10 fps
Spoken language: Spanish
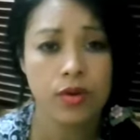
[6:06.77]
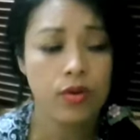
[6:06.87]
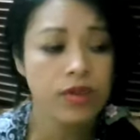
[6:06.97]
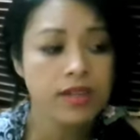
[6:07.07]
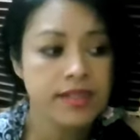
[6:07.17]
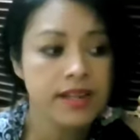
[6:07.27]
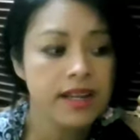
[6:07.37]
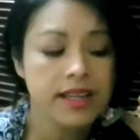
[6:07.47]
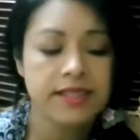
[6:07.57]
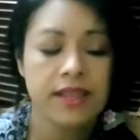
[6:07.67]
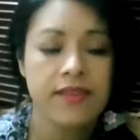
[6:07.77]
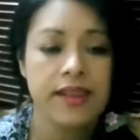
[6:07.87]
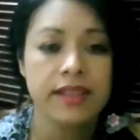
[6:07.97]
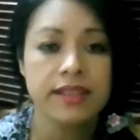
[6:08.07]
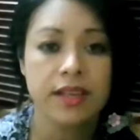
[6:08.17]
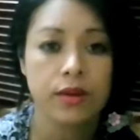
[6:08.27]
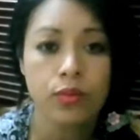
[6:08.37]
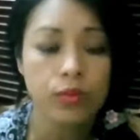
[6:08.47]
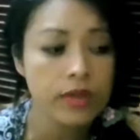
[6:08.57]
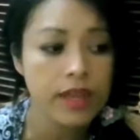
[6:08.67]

o decirle que está bien de salud,